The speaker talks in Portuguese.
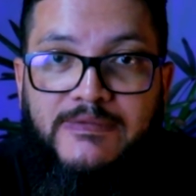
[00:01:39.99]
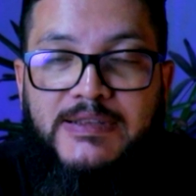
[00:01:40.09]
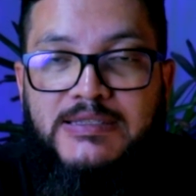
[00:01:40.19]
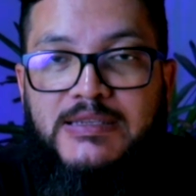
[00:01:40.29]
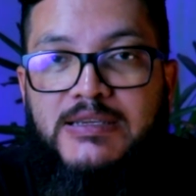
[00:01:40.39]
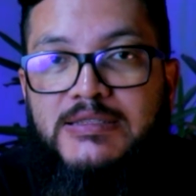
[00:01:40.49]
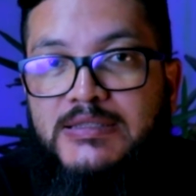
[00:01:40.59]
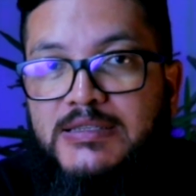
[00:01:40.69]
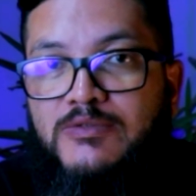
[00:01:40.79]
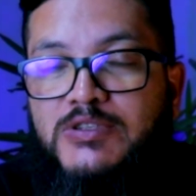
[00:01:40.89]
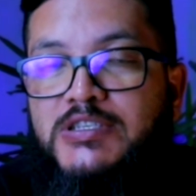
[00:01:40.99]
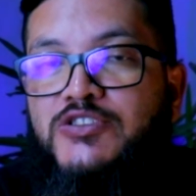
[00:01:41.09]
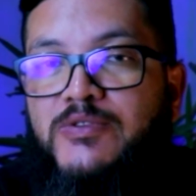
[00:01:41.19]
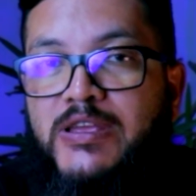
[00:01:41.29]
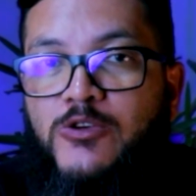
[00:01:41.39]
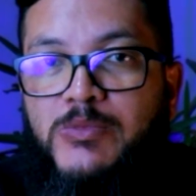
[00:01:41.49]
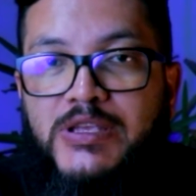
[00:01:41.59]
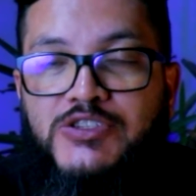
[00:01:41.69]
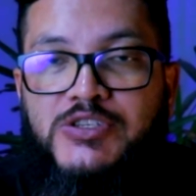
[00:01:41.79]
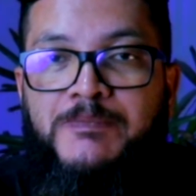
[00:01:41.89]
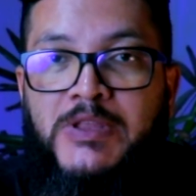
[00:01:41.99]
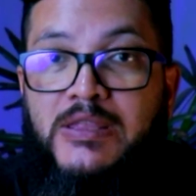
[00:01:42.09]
fazer se você tiver realmente